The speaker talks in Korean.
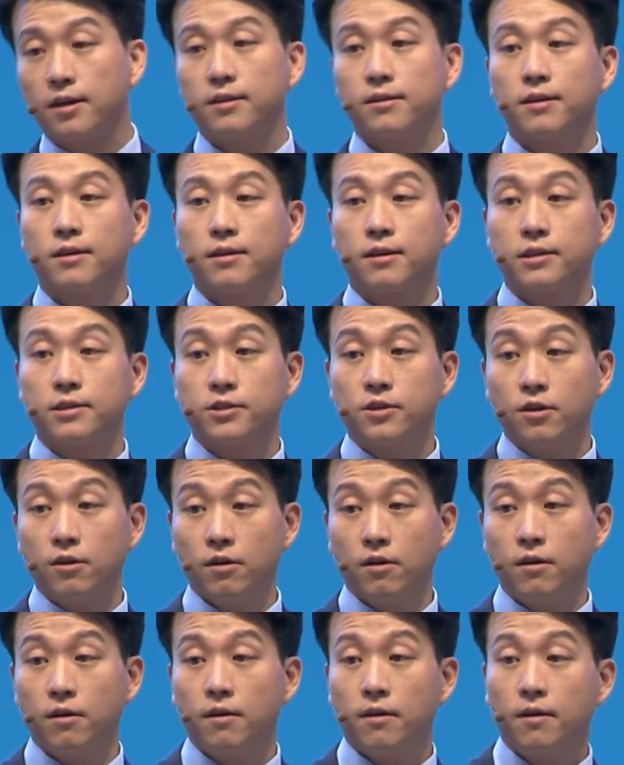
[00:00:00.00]
한다 그랬죠?
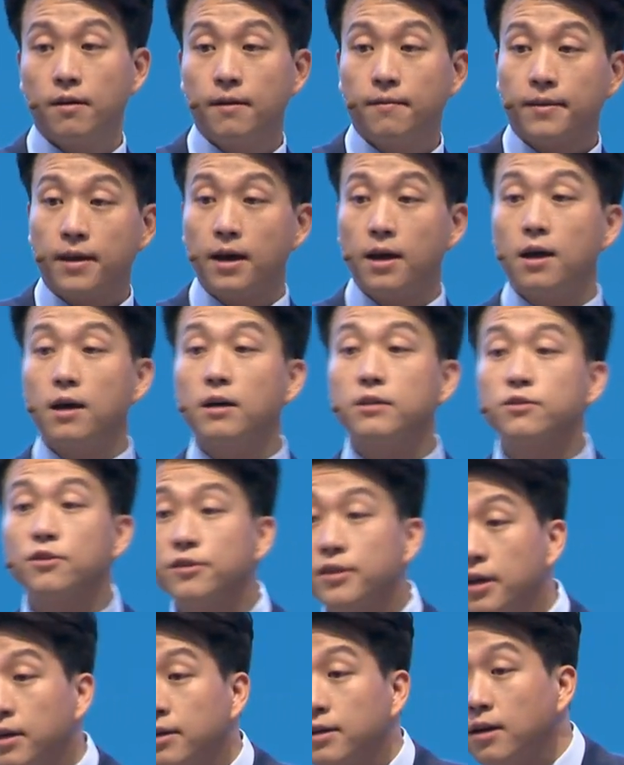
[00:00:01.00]
다양한
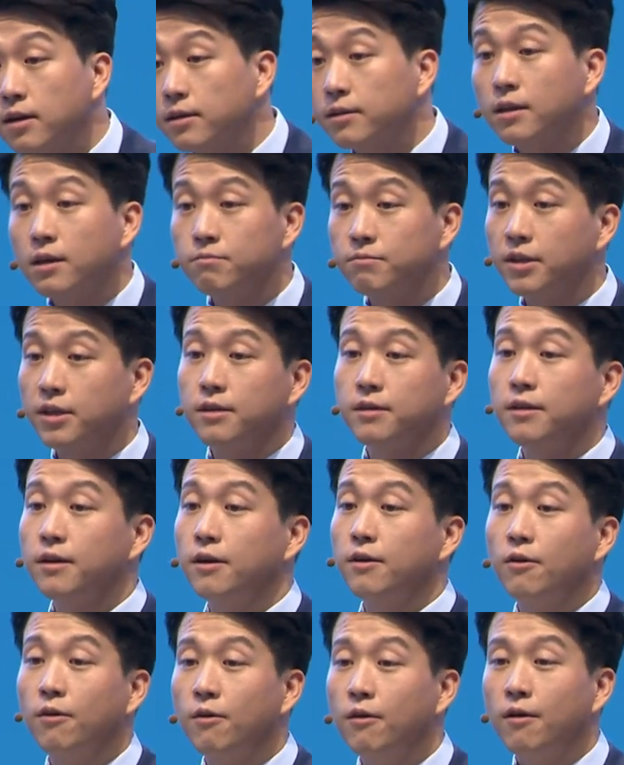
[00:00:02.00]
선택을 하기 때문에
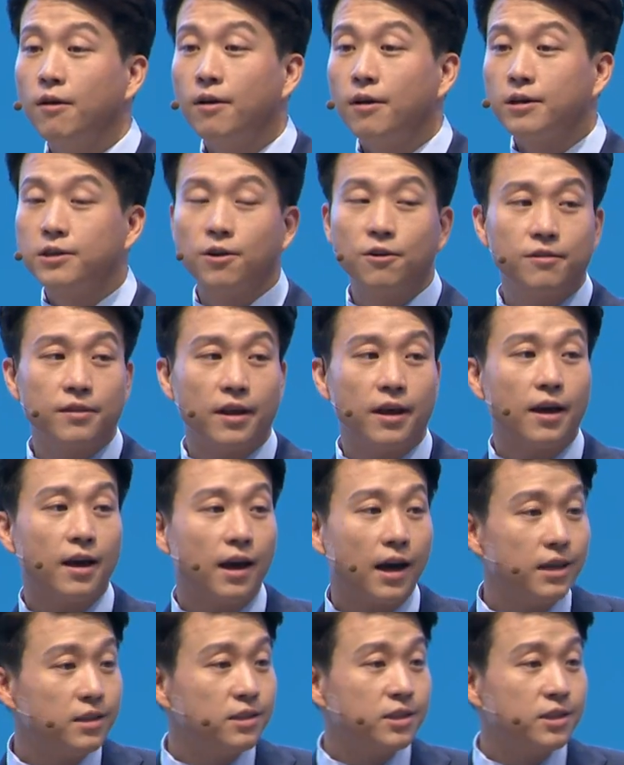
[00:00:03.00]
그래요. 그런데 한